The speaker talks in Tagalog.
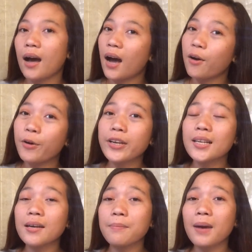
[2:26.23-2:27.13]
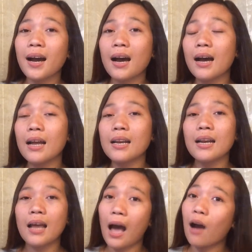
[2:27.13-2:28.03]
Ako'y
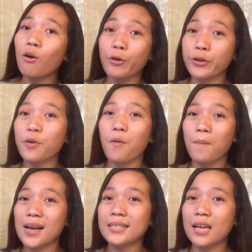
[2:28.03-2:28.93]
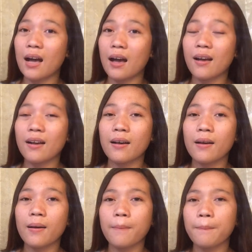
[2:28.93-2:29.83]
nagmahal, ako'y umasa,
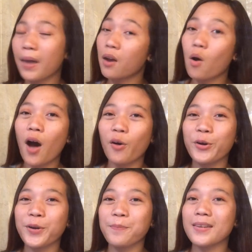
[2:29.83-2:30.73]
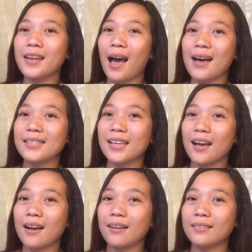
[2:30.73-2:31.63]
pero ako'y
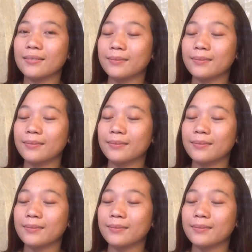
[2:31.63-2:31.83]
pinaasa.